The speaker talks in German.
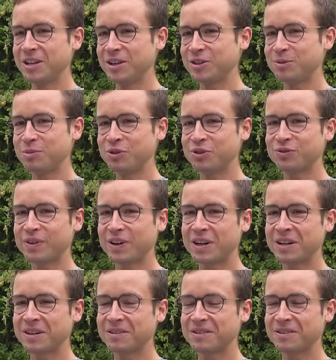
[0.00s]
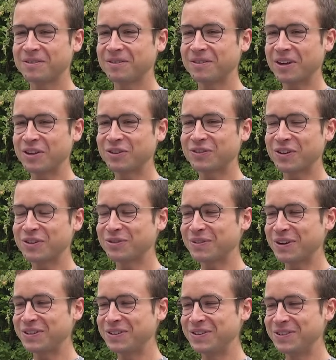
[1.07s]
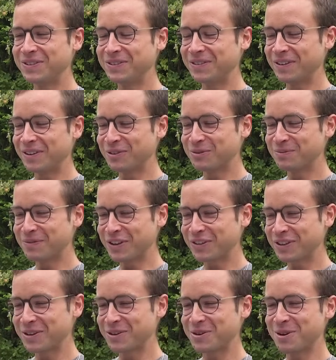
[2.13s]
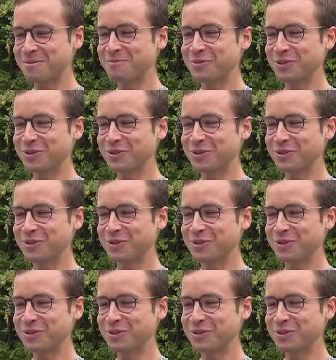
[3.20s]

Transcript: Ich bin zwar ganz, ganz weit hinten aus dem Wasser gekommen,